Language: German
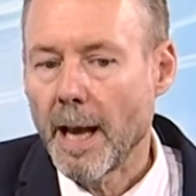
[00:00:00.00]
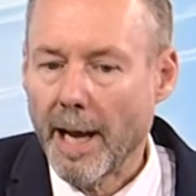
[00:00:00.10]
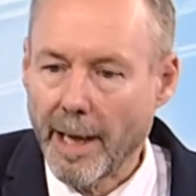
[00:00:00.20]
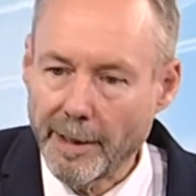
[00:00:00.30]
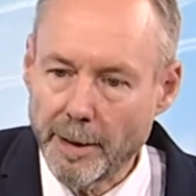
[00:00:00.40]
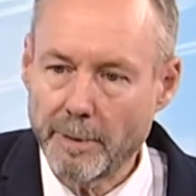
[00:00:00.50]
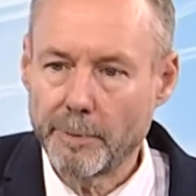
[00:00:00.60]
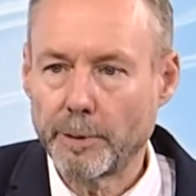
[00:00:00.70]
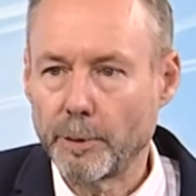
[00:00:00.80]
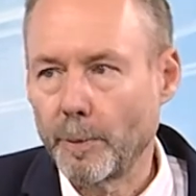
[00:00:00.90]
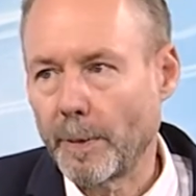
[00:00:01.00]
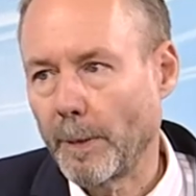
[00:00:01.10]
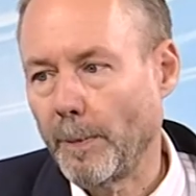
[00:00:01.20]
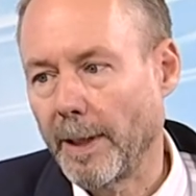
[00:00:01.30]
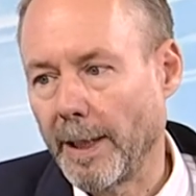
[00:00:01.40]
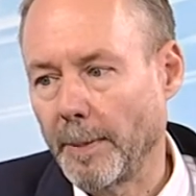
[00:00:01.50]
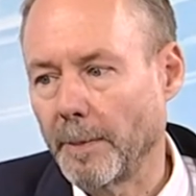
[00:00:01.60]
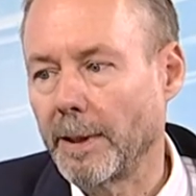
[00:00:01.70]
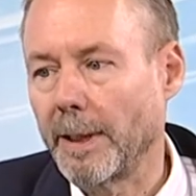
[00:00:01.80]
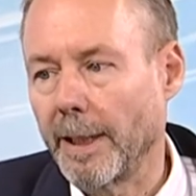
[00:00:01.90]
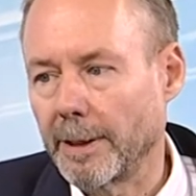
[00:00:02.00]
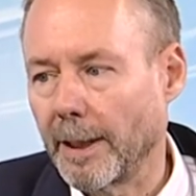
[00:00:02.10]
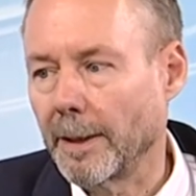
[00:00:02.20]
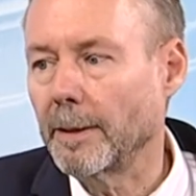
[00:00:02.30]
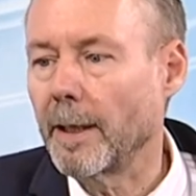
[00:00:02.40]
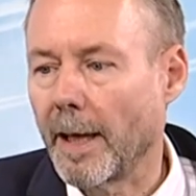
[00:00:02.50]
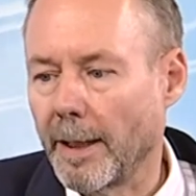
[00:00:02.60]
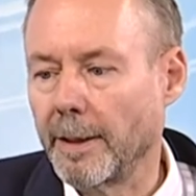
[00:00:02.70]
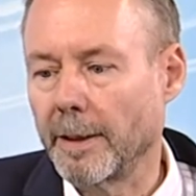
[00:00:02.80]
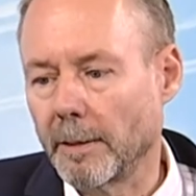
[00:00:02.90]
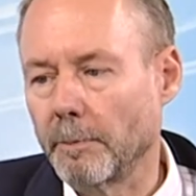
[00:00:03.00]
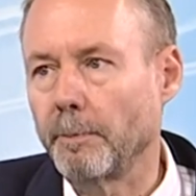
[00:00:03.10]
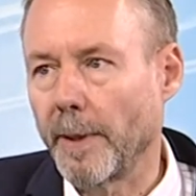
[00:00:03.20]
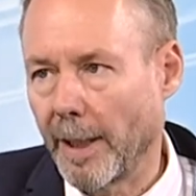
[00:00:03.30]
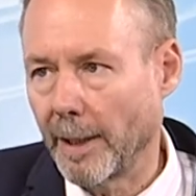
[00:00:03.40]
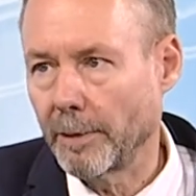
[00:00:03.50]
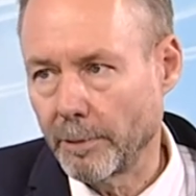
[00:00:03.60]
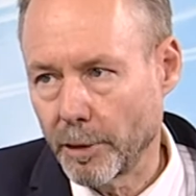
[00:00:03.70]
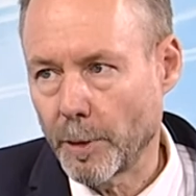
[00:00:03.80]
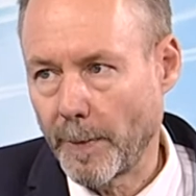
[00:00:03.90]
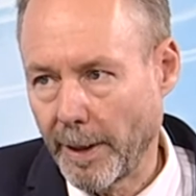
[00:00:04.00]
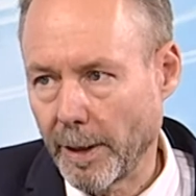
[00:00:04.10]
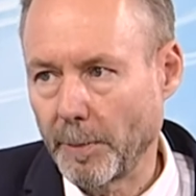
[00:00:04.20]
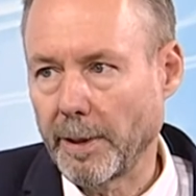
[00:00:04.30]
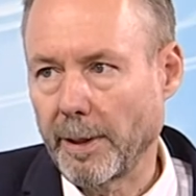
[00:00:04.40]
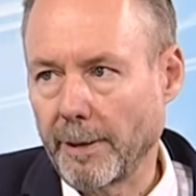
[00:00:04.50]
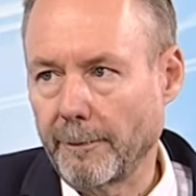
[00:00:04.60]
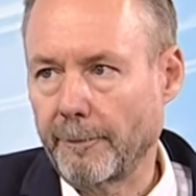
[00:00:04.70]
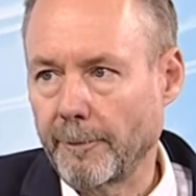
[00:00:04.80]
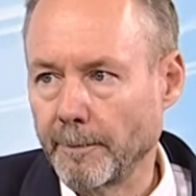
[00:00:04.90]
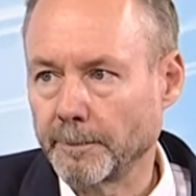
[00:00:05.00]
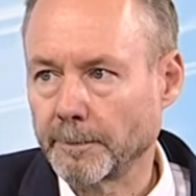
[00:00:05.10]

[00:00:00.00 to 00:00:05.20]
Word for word: Einer wird übrig bleiben, der dann einer Behandlung später bedarf.